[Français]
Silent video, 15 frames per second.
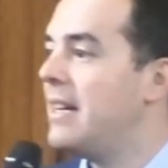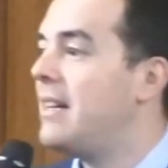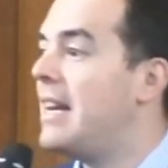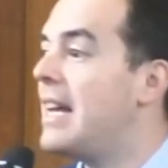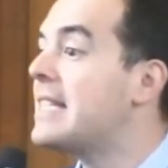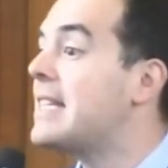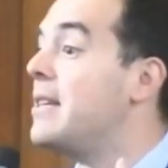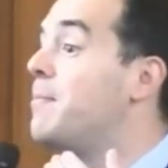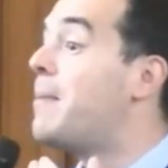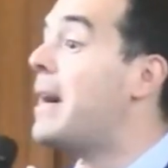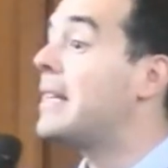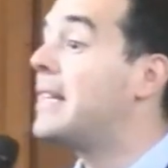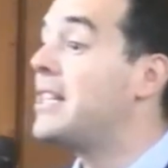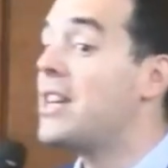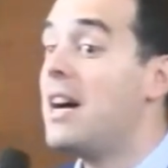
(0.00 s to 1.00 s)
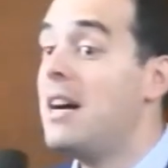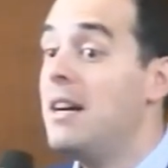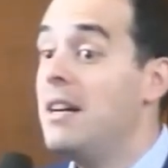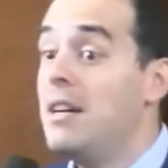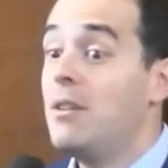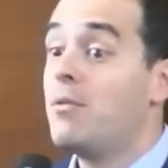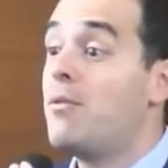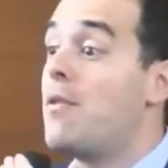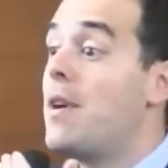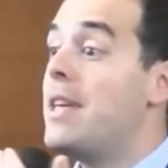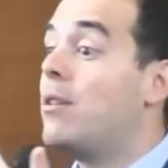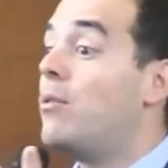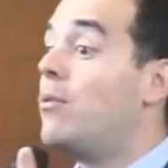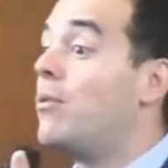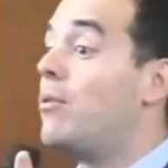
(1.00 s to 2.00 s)
Là, c'est une part déjà, vous
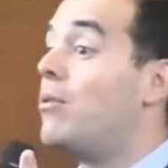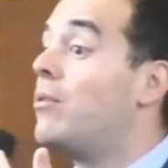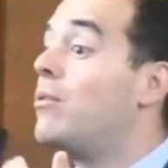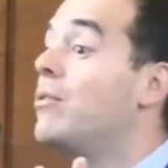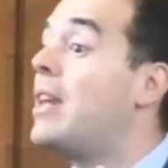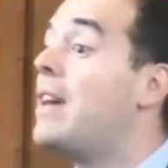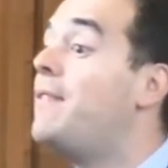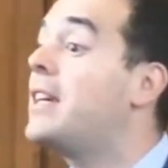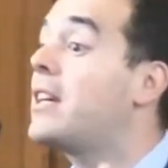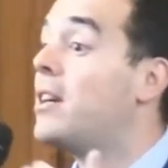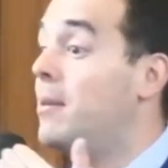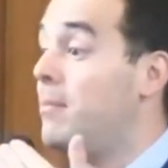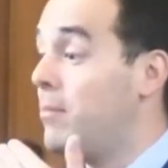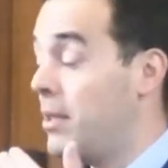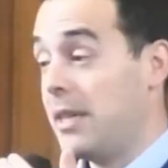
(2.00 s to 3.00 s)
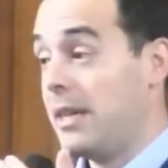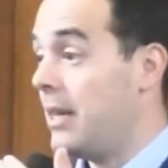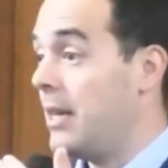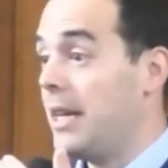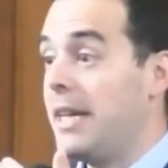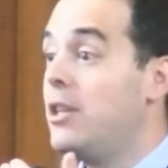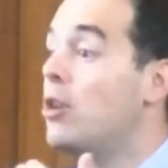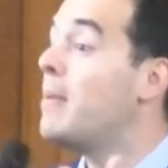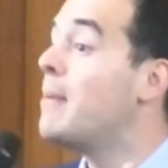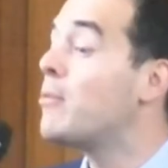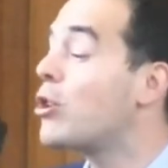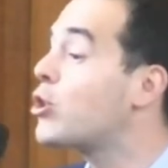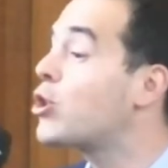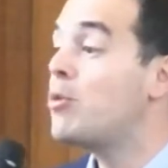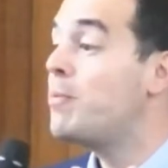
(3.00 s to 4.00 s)
voyez, on, on, on navigue quand même énormément
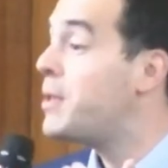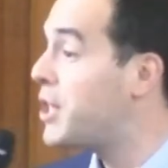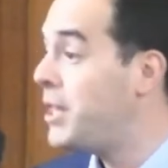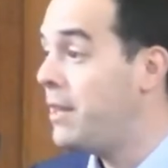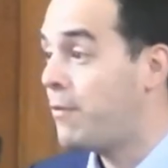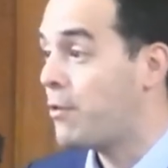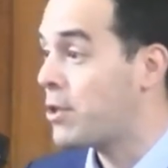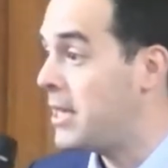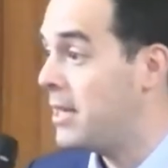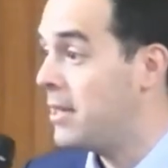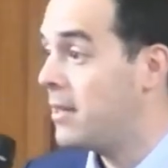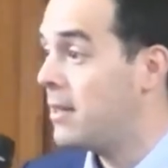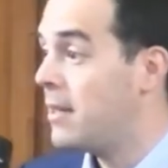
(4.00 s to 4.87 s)
dans le subjectif aussi